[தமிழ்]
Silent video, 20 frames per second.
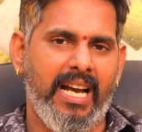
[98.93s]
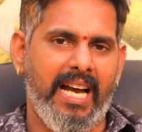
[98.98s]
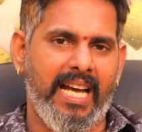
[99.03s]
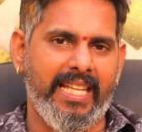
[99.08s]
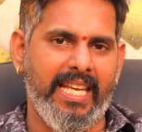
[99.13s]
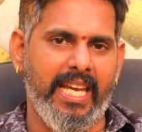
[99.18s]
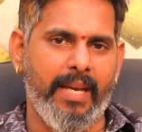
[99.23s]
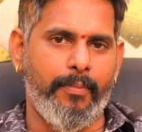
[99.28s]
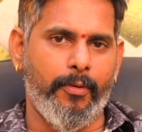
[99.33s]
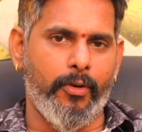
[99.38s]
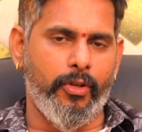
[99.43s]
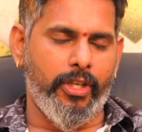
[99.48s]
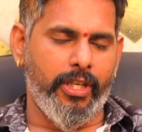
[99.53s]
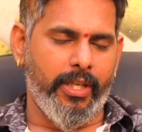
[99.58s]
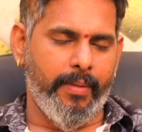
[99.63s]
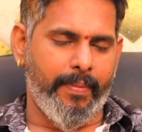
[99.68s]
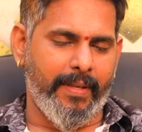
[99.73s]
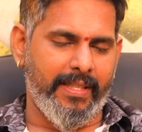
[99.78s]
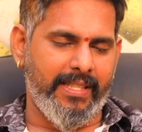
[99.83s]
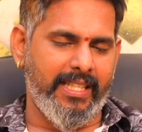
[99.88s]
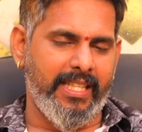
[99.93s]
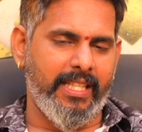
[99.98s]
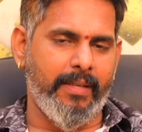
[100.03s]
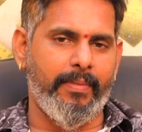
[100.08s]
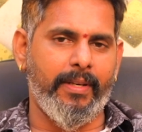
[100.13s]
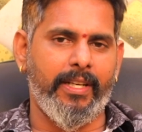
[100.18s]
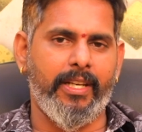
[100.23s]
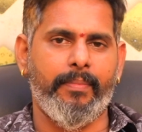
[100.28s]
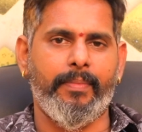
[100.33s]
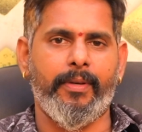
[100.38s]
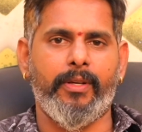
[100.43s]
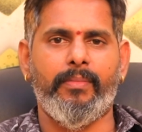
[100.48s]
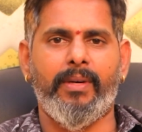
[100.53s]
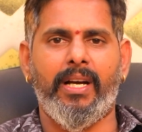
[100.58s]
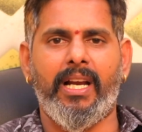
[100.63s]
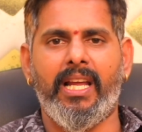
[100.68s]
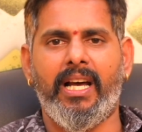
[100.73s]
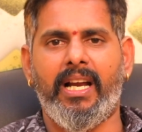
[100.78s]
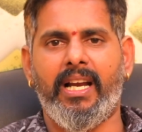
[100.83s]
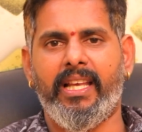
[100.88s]
அதே போன்று பிரசித்தி பெற்ற
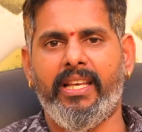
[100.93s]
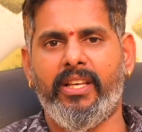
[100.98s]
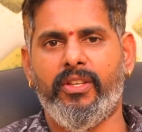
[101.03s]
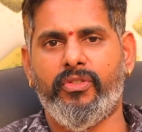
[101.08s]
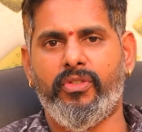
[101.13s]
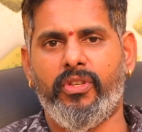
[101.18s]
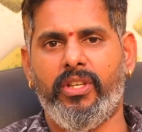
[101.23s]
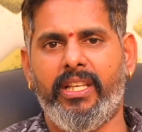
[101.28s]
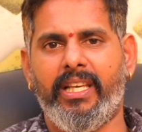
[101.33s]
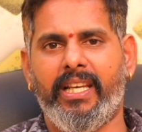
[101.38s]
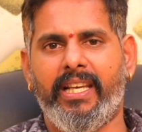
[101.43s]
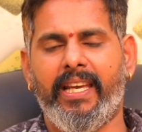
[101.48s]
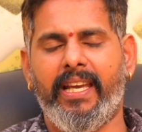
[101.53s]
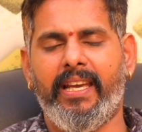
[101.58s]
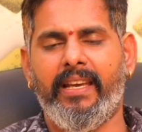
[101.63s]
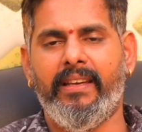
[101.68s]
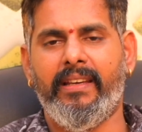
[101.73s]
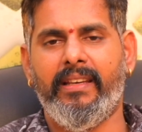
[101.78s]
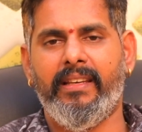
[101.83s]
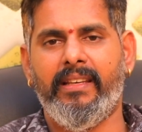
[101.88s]
பெருமாள் ஆலயம் சொல்லியிருக்கேன்